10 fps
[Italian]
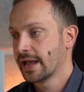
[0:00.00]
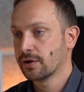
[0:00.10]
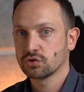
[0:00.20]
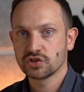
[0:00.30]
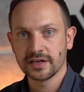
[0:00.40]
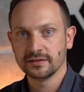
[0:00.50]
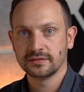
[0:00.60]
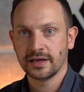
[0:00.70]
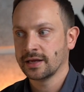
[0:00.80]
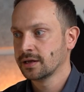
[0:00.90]
è
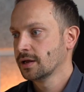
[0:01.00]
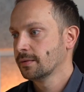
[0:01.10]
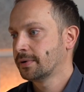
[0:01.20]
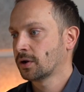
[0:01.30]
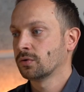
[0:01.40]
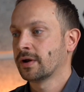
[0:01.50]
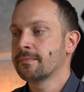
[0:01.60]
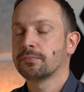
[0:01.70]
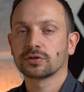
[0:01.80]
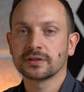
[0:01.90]
urgente, però non è
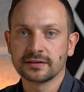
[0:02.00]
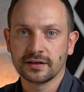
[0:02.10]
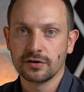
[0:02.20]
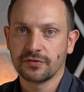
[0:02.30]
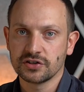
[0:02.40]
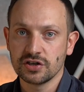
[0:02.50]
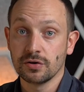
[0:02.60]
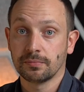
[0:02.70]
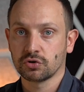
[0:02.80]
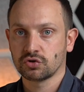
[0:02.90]
importante che lo faccia
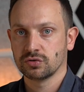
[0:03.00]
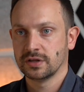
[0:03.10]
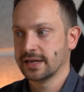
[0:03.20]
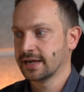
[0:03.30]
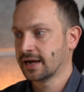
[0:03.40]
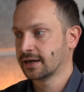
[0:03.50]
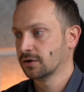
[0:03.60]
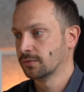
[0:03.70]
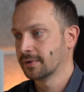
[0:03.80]
io, posso delegarlo